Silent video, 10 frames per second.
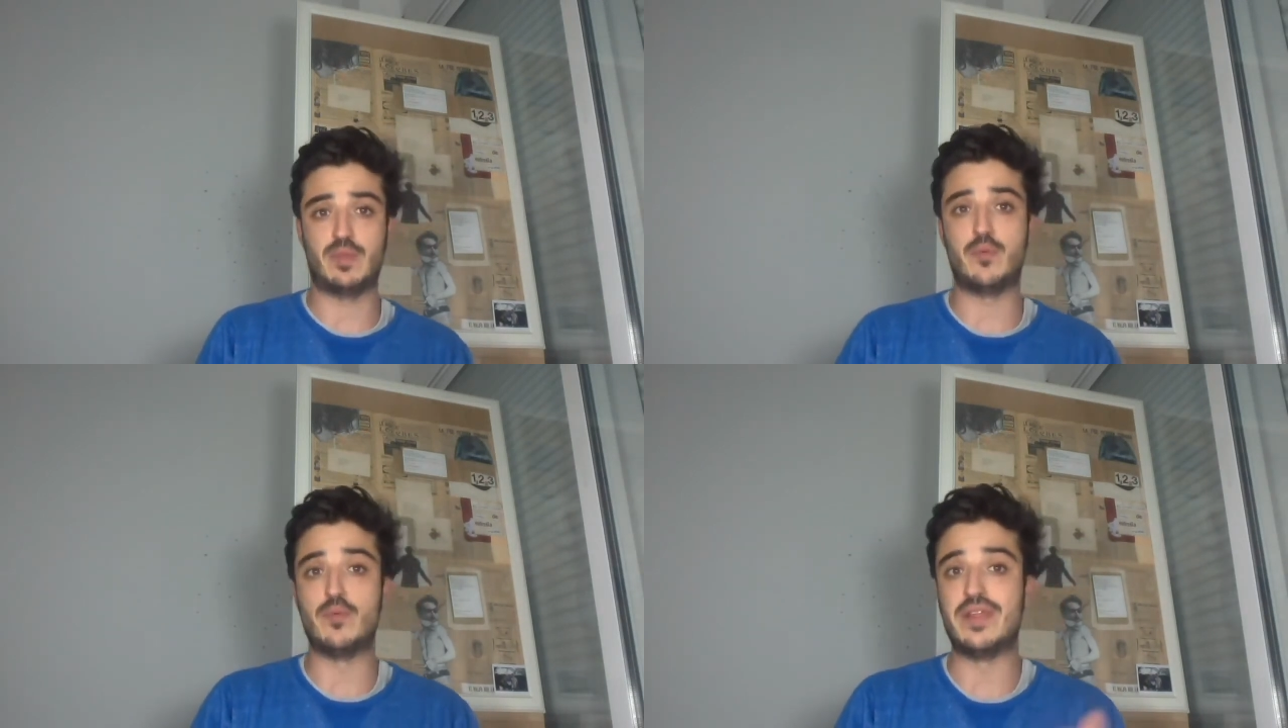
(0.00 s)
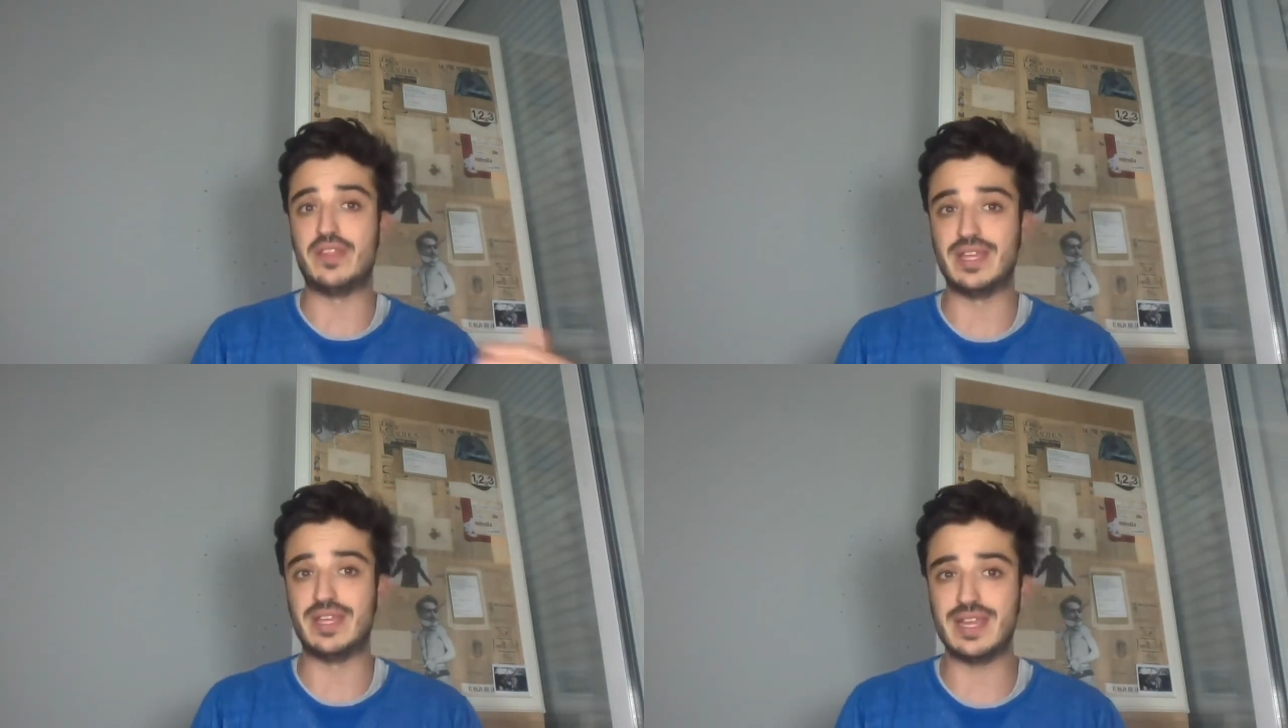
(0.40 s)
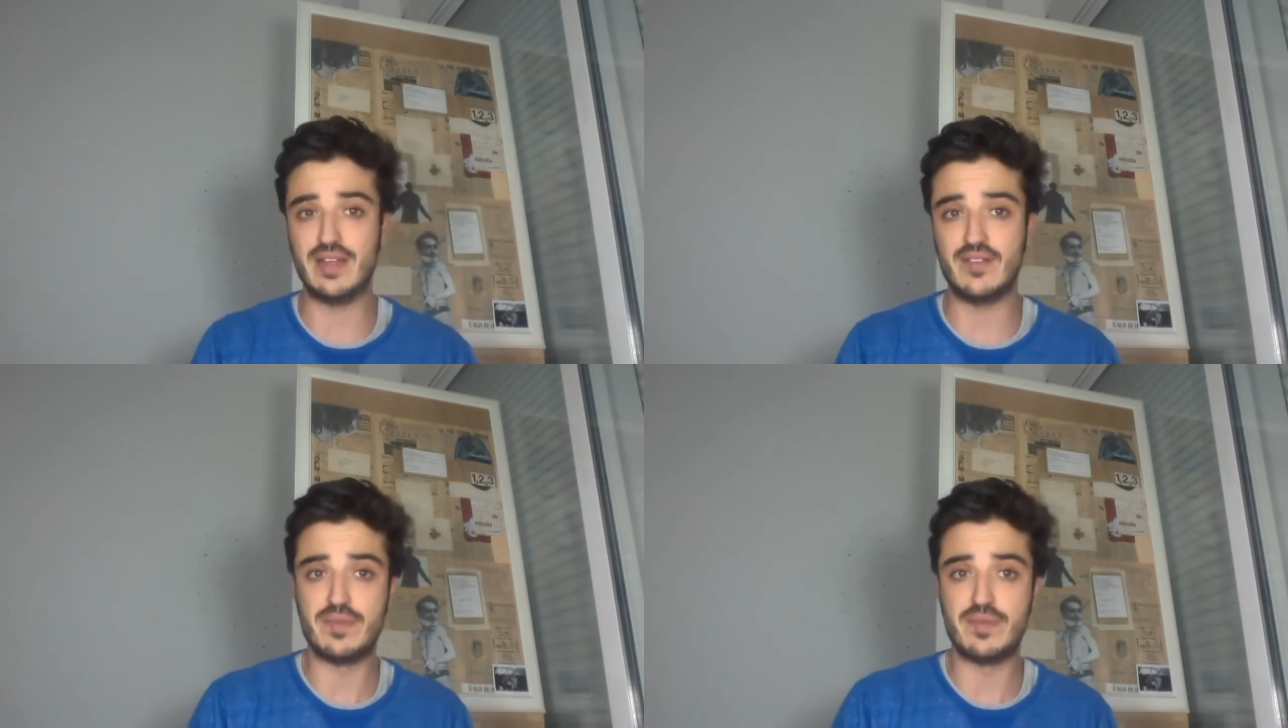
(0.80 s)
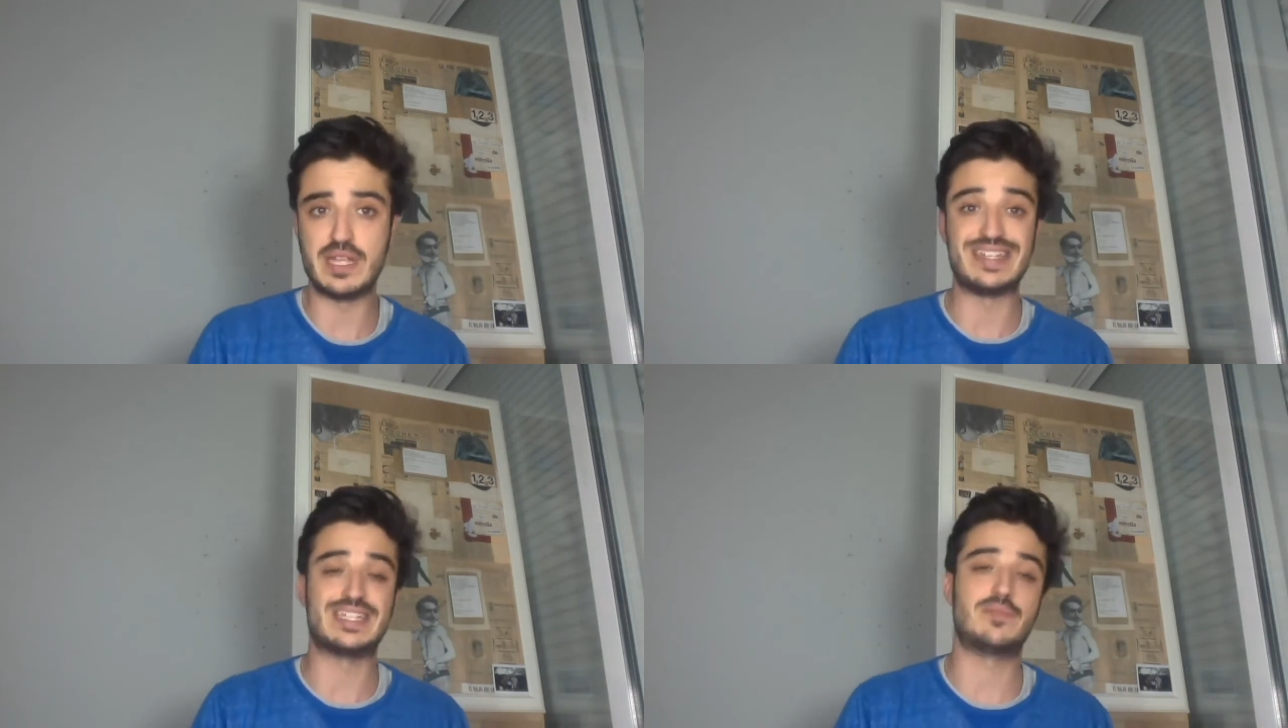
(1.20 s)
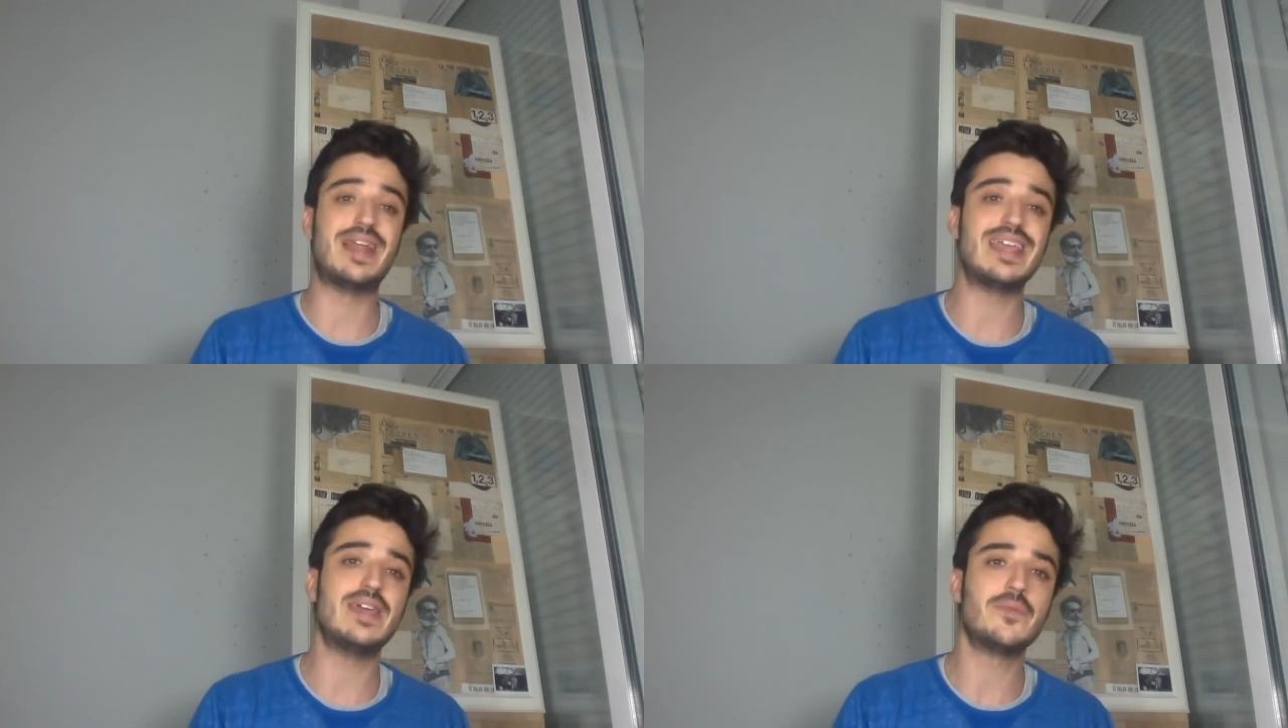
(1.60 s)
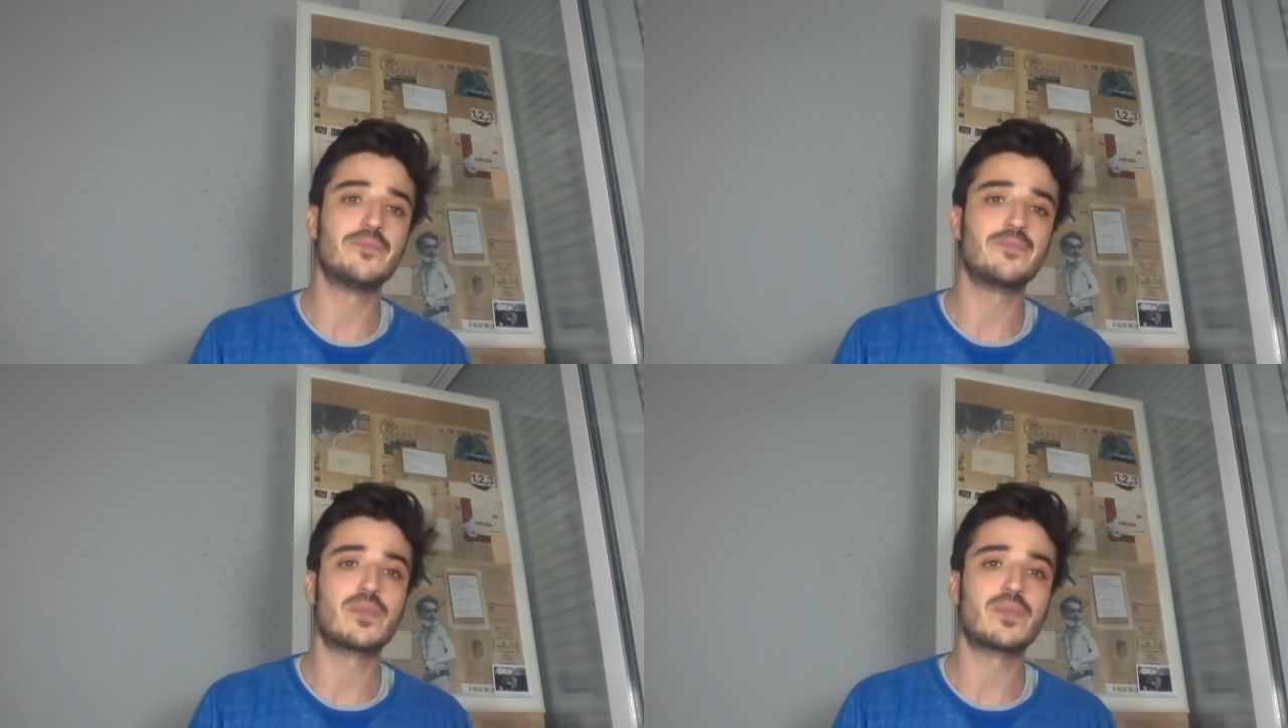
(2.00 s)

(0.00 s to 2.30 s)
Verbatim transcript: publicitaria, el Business Manager,